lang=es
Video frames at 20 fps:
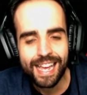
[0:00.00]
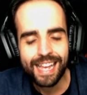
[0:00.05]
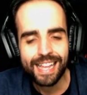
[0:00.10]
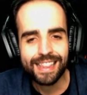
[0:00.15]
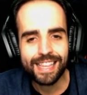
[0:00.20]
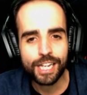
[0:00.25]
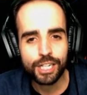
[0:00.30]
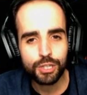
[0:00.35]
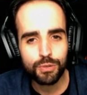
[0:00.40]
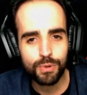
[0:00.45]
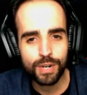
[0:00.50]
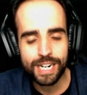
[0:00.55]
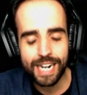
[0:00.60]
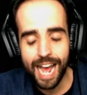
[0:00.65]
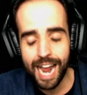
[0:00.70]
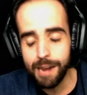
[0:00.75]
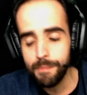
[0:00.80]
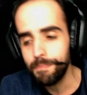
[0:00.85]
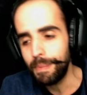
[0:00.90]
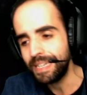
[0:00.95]
de su
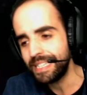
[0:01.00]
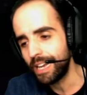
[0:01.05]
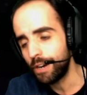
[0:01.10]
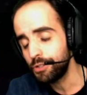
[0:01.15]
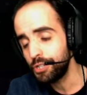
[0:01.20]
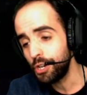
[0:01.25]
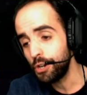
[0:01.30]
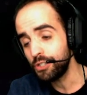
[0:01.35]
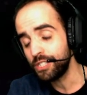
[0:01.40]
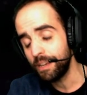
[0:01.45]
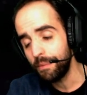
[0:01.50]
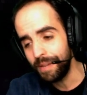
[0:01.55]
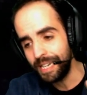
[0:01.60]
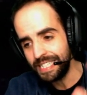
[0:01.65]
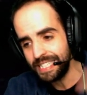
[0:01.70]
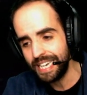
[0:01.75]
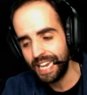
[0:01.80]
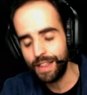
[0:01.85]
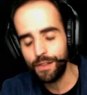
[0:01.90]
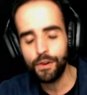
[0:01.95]
canal. Pasaros chicos, también
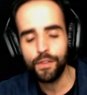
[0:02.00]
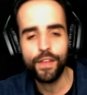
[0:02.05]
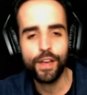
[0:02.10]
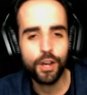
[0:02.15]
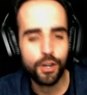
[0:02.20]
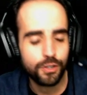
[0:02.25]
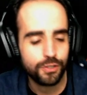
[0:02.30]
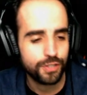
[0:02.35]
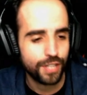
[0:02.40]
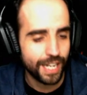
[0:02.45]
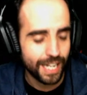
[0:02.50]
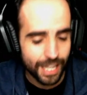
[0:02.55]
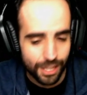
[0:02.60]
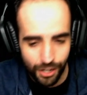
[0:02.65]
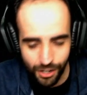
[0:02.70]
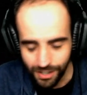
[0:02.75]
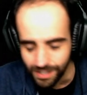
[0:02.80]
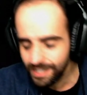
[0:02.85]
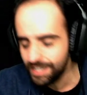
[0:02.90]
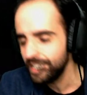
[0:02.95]
es creador de
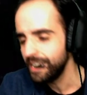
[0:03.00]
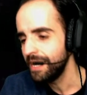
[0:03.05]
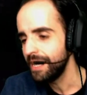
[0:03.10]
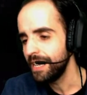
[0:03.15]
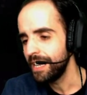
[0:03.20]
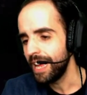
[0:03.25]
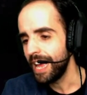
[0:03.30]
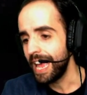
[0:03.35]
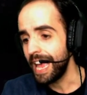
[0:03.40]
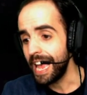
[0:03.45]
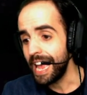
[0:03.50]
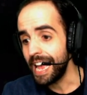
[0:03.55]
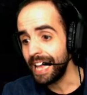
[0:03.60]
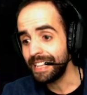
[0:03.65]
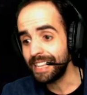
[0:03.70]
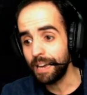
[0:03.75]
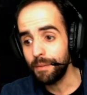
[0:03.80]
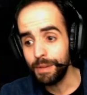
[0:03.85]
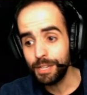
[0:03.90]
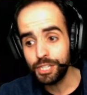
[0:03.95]
contenido. Eh,
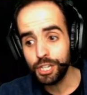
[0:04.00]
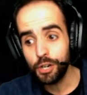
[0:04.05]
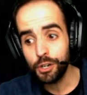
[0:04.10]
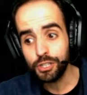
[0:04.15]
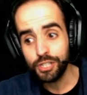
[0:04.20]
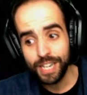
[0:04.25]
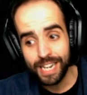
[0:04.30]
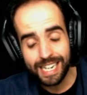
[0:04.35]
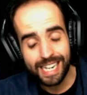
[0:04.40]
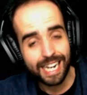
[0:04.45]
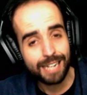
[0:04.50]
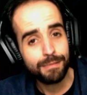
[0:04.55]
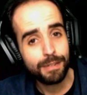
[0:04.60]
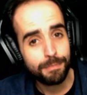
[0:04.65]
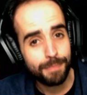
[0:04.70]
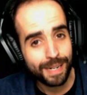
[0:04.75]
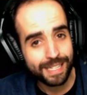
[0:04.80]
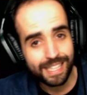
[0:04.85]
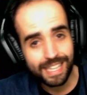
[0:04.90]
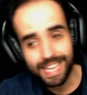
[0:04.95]
también chicos, tenéis las mismas
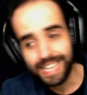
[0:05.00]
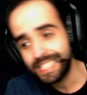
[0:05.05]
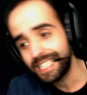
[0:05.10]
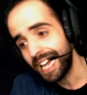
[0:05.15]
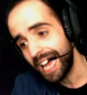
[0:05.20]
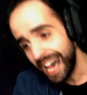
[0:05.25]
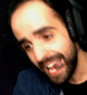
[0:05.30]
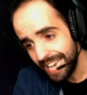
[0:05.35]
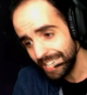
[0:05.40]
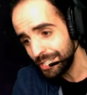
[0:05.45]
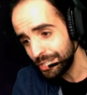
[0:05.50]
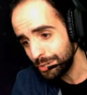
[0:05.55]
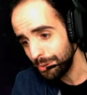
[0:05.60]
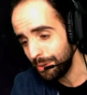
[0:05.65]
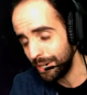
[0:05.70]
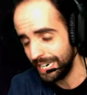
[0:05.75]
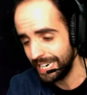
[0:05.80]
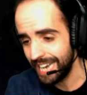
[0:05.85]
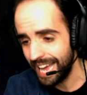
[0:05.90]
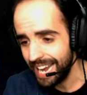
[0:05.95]
partidas en su
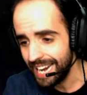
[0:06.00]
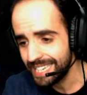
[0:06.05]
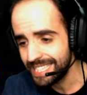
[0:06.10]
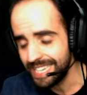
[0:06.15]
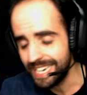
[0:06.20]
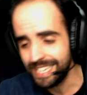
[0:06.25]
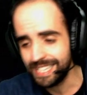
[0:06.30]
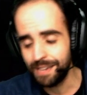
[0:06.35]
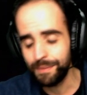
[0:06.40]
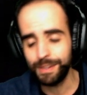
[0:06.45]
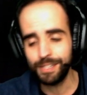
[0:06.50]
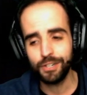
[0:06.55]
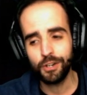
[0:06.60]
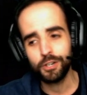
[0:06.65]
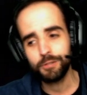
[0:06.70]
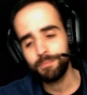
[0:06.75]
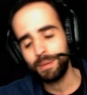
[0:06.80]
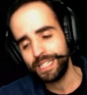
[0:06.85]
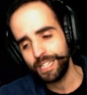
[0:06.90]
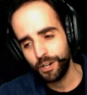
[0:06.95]
canal, así que también
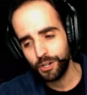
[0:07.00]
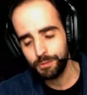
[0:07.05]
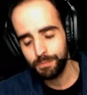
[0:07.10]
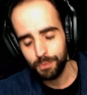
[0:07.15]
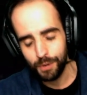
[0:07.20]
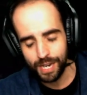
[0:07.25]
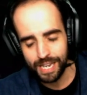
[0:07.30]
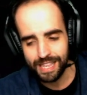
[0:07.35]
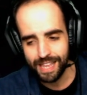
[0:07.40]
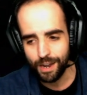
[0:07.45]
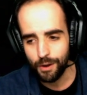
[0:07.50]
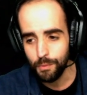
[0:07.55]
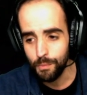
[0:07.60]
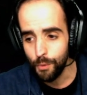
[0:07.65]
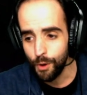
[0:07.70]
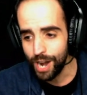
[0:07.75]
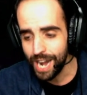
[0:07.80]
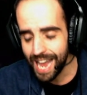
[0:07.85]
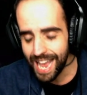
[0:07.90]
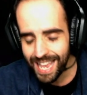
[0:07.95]
chicos, pasaros por ahí dar un
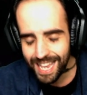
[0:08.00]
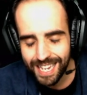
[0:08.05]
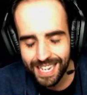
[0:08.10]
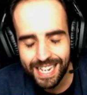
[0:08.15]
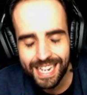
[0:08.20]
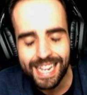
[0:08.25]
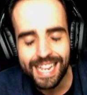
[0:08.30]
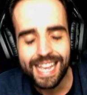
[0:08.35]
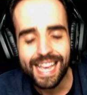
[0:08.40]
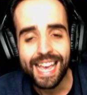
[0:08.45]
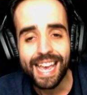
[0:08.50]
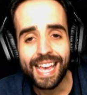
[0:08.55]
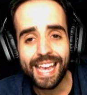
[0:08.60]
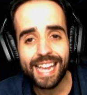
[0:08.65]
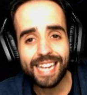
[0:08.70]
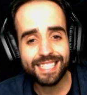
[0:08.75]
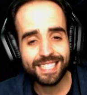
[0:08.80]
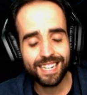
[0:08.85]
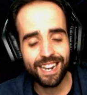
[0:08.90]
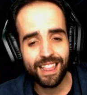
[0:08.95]
buen like.
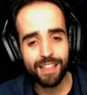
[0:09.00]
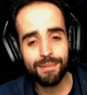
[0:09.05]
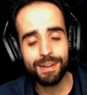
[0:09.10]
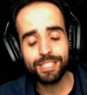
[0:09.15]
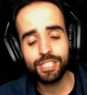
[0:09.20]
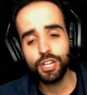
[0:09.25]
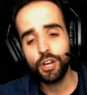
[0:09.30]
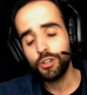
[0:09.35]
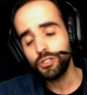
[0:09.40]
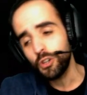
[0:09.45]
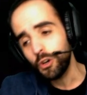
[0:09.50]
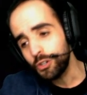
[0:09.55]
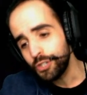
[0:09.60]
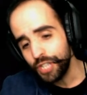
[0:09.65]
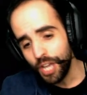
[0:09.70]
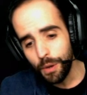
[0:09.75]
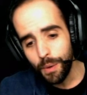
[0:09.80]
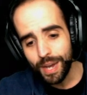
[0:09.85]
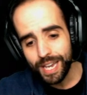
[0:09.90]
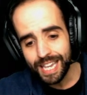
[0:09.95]
Y sin nada más chicos, os
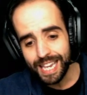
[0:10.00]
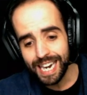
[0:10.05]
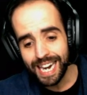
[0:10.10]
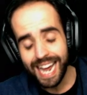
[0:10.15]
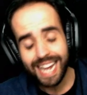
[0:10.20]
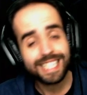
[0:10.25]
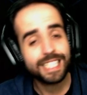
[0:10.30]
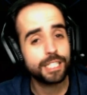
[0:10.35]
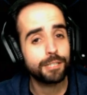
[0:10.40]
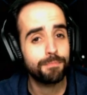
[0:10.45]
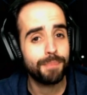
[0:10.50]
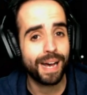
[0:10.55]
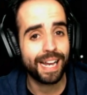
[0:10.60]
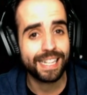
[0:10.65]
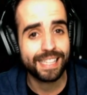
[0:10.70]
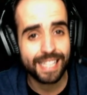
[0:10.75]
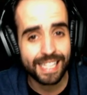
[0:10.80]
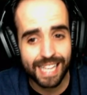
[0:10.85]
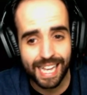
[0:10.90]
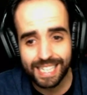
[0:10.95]
dejo aquí las
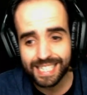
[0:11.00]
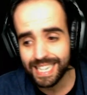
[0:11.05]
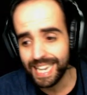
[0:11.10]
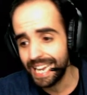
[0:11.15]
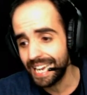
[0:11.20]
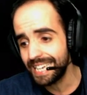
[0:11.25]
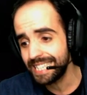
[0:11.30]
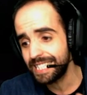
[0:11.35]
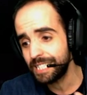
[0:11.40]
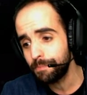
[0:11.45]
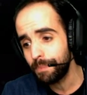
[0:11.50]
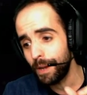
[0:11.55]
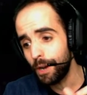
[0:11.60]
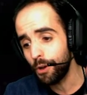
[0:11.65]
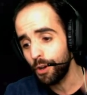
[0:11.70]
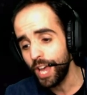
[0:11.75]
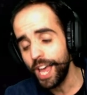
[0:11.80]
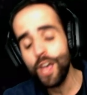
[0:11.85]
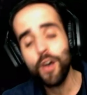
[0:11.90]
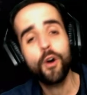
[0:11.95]
partidas,
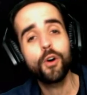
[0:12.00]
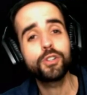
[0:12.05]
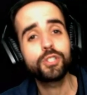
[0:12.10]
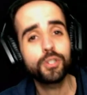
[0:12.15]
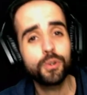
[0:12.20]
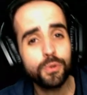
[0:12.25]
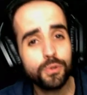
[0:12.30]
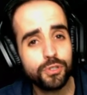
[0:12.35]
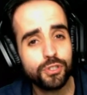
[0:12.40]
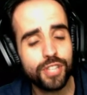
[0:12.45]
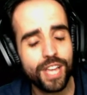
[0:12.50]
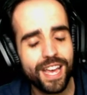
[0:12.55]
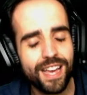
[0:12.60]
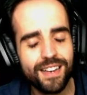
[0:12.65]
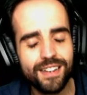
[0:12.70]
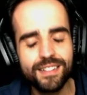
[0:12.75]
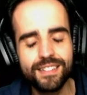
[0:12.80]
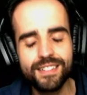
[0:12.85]
espero que os guste.